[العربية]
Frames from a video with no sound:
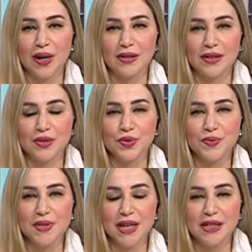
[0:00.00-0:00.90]

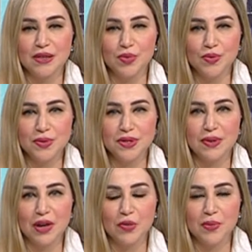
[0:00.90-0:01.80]
حضراتكم سعيدة بوجودي
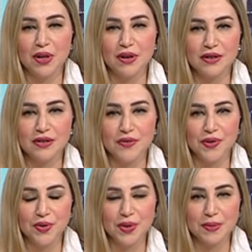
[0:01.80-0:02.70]
معاكم النهاردة
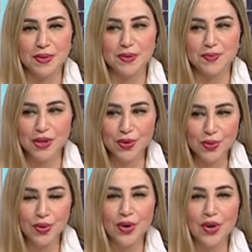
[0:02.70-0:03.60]
في هنا
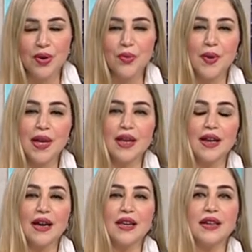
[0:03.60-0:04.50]
مسبيرو
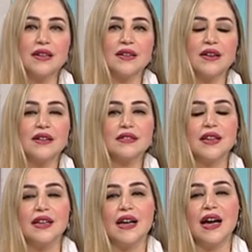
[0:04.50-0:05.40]
والحقيقة أن
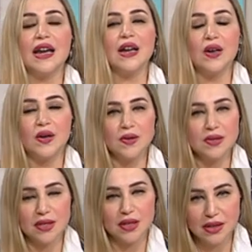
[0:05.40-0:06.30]
النهاردة هي حلقة
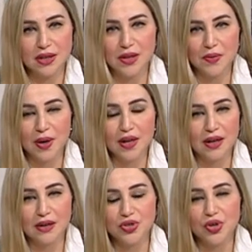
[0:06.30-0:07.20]
خاصة جدا وأنا
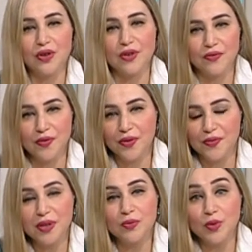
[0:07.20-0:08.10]
أتشرف
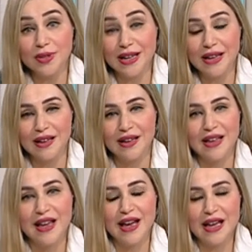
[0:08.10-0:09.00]
وفي منتهى
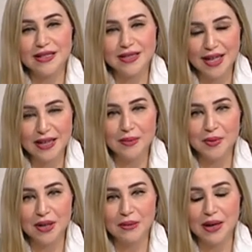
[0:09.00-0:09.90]
السعادة
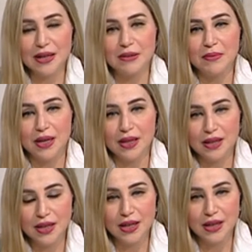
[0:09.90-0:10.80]
بأن أنا بقدم
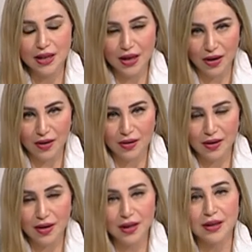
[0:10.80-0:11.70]
هذه الحلقة
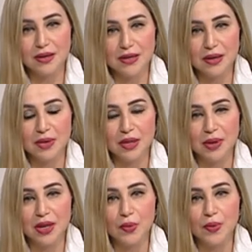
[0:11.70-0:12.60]
احنا زي ما
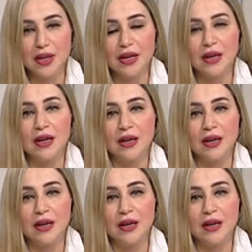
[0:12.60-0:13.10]
تابعنا كلنا